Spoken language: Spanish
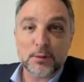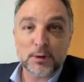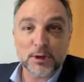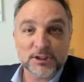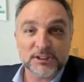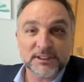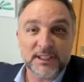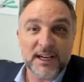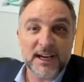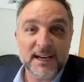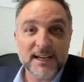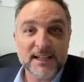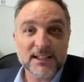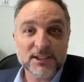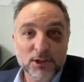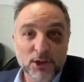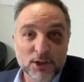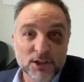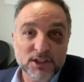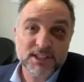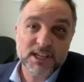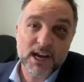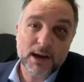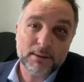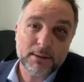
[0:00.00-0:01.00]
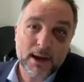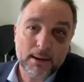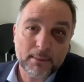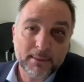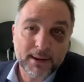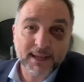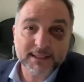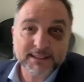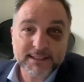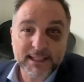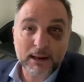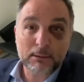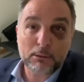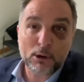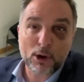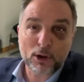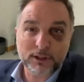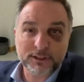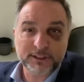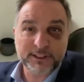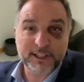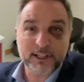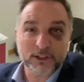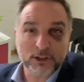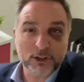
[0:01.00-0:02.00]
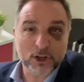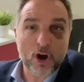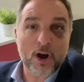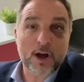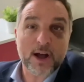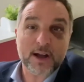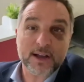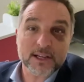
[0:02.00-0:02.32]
¿cómo estáis? Soy Xavi Abad, el abogado de TikTok.